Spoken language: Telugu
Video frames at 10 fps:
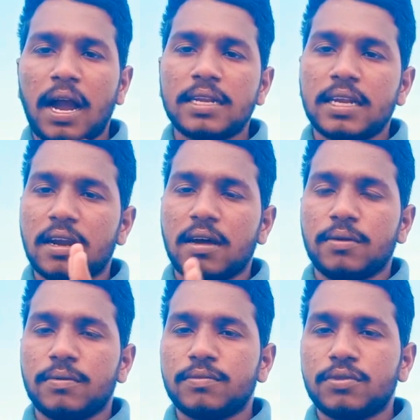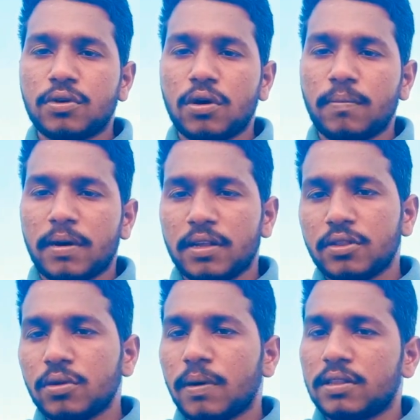ఆచారాలు సో మన
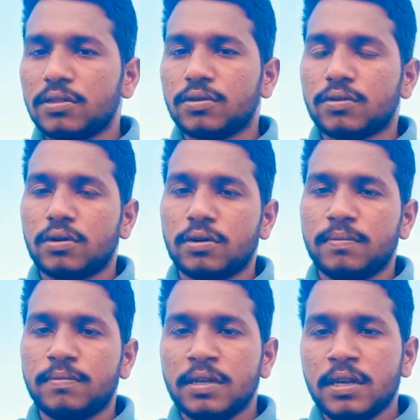హిందూ మతం చూసుకుంటాం